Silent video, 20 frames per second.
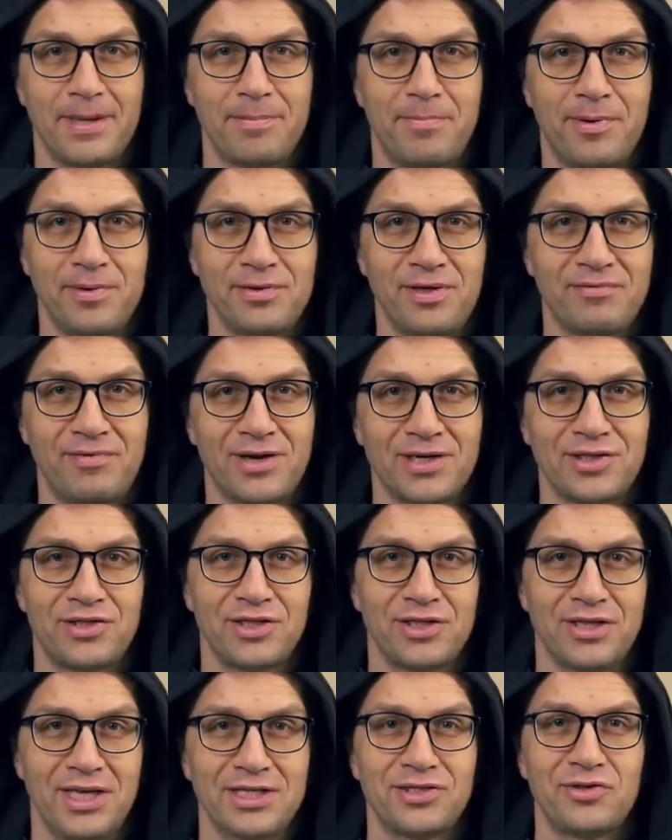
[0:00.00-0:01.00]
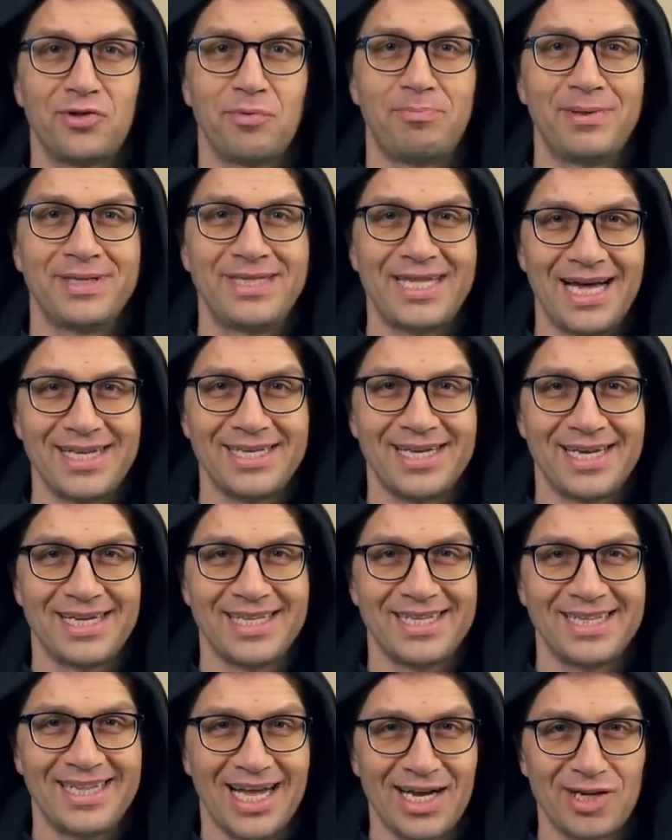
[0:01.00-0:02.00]
ponieważ jest to pytanie,
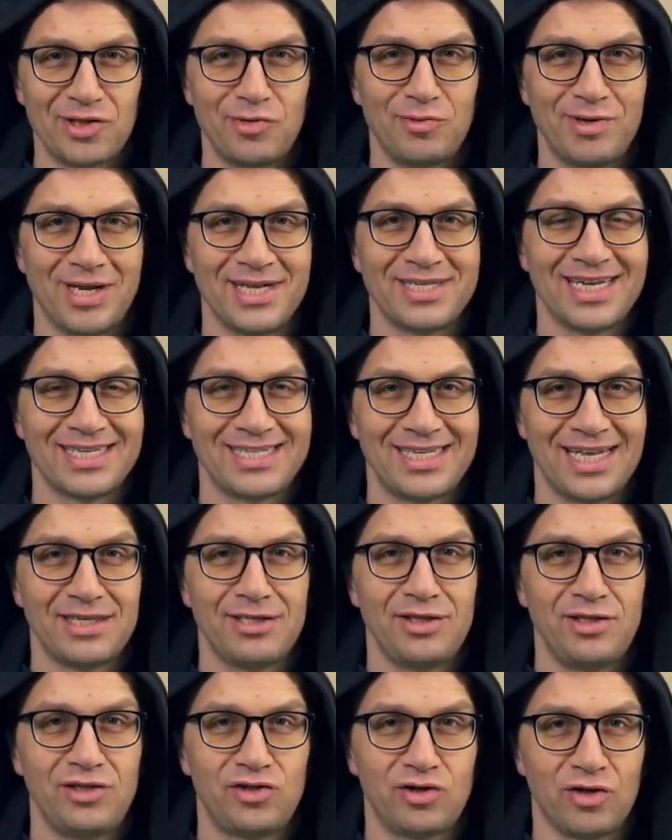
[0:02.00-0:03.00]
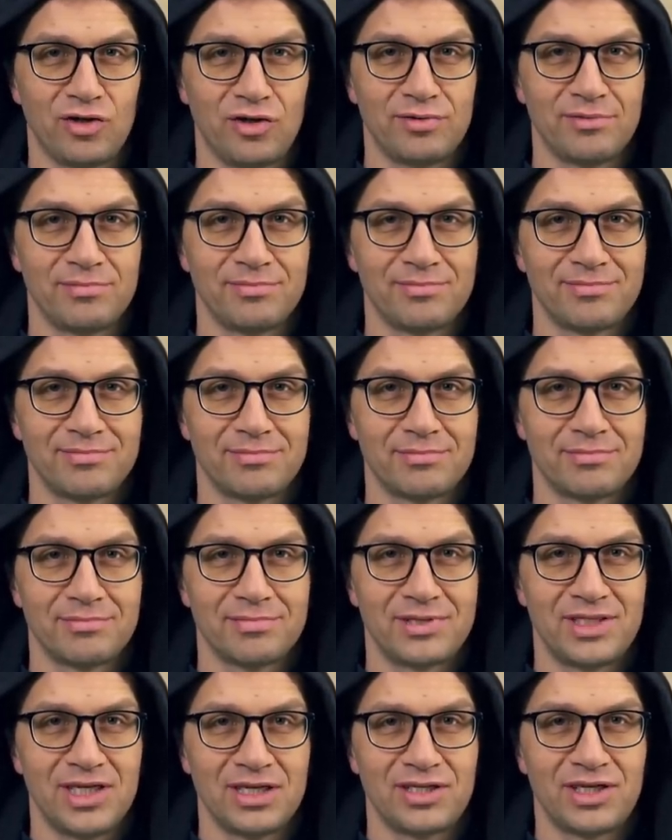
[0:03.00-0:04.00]
na które zasadniczo
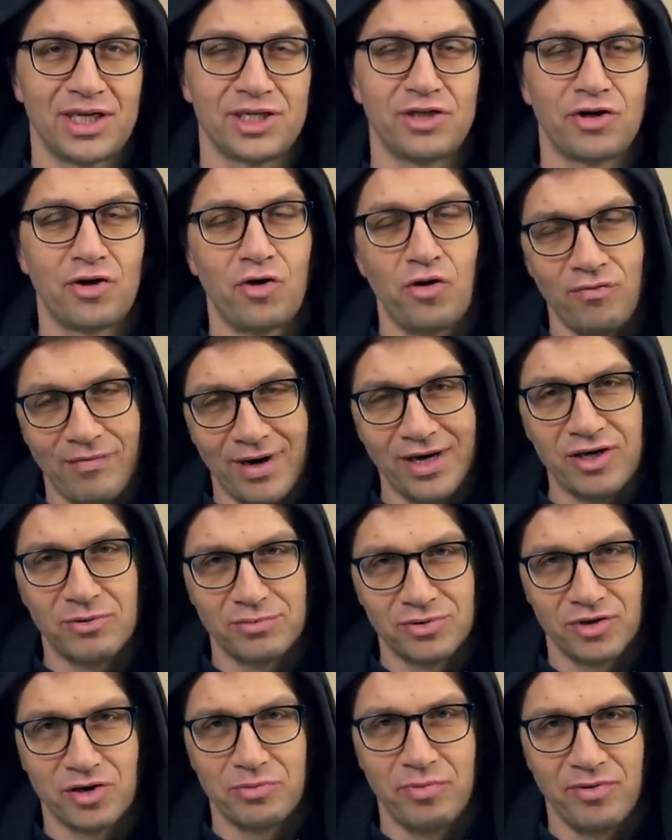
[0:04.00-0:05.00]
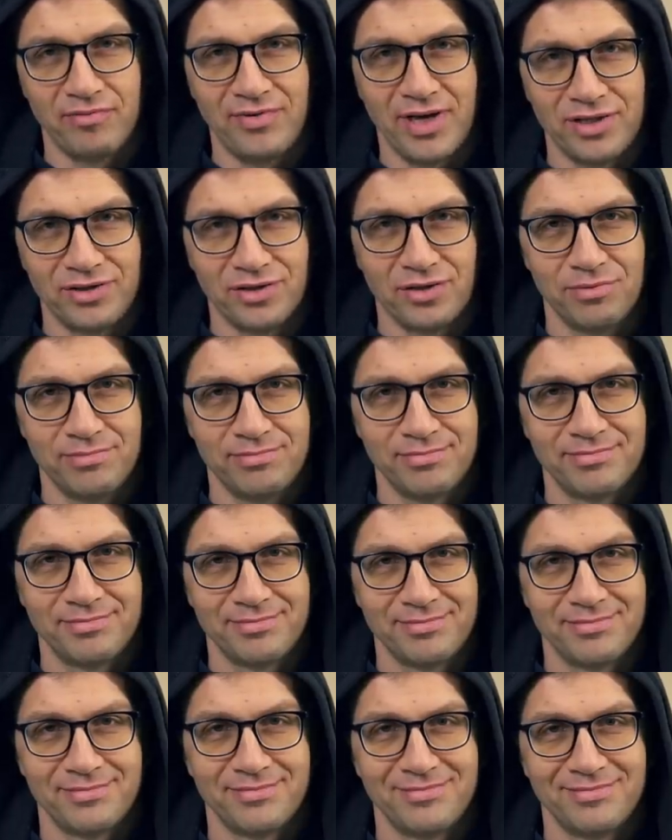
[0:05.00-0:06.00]
księża się chowają z odpowiedzią,
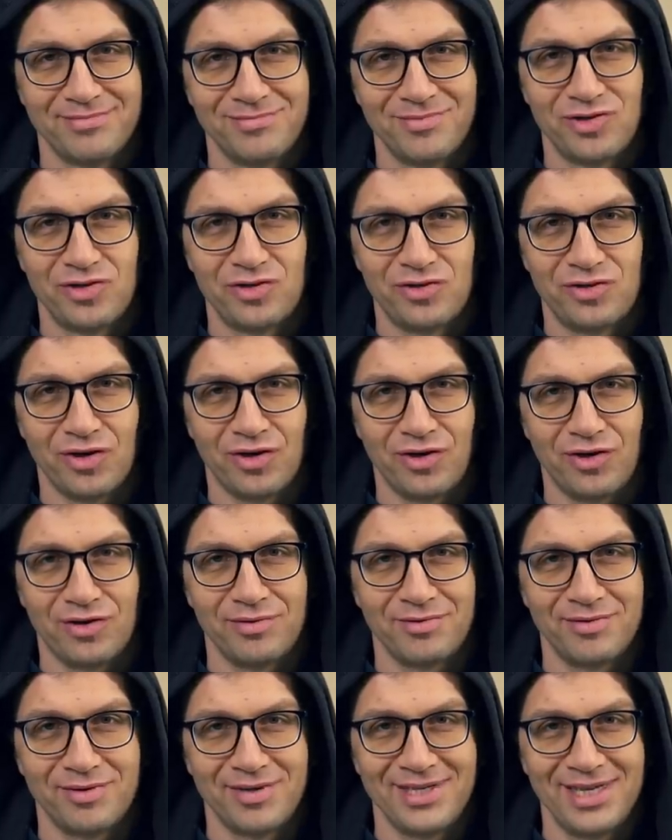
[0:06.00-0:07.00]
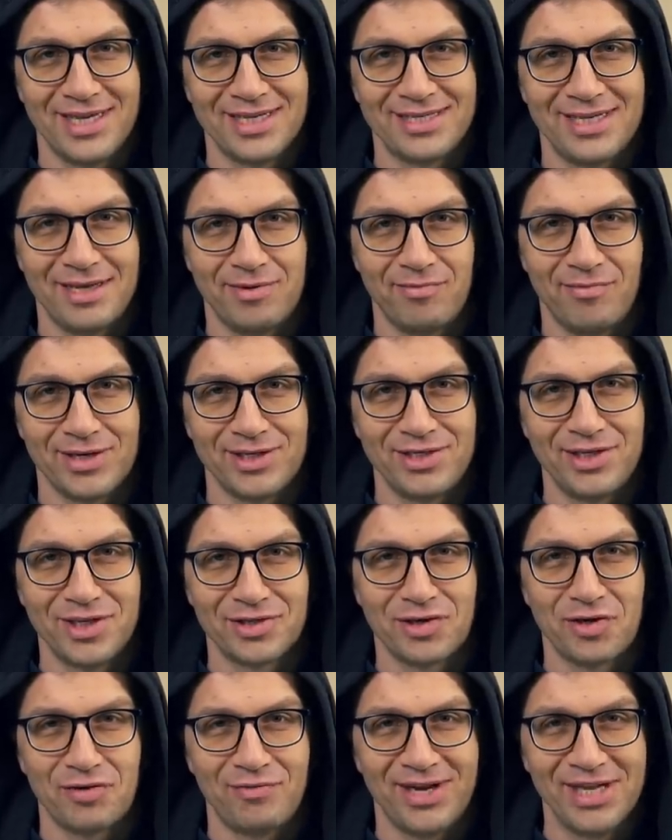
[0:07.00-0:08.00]
to jestem właśnie
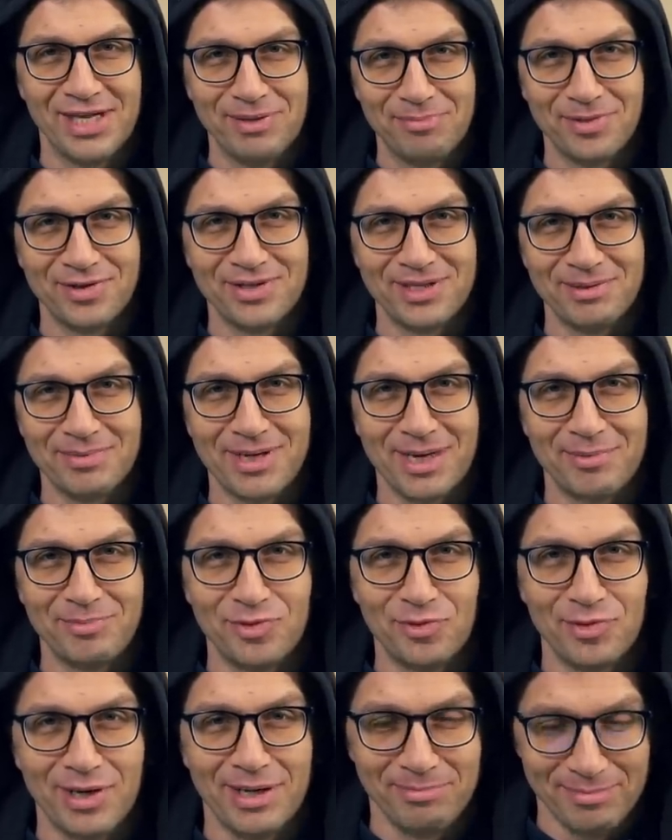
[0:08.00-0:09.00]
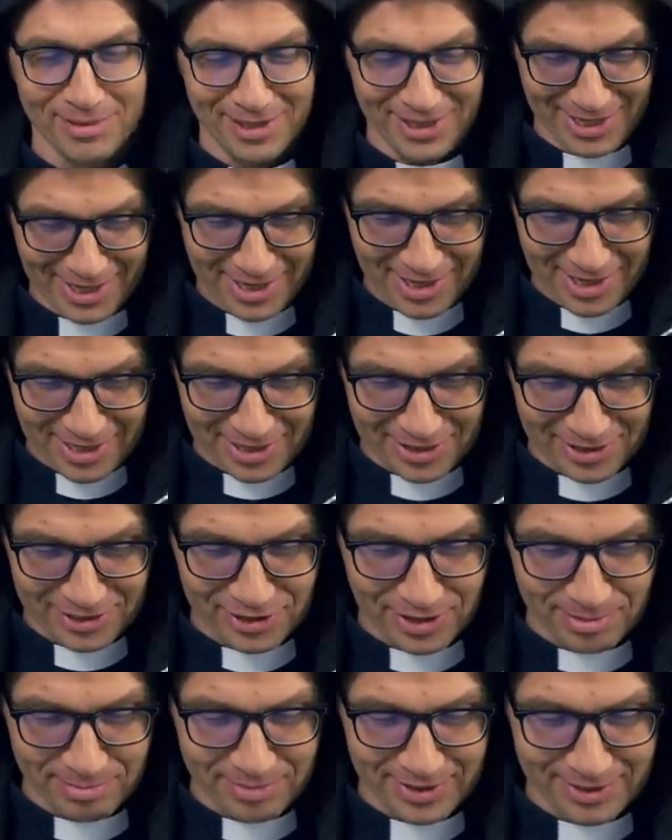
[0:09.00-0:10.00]
schowany pod tym kapturem,
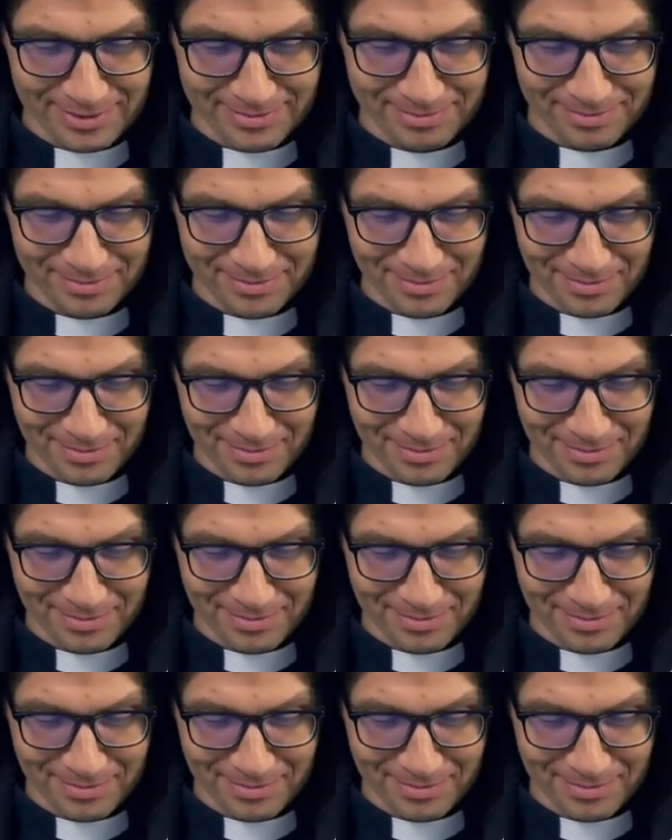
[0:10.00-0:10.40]
żeby.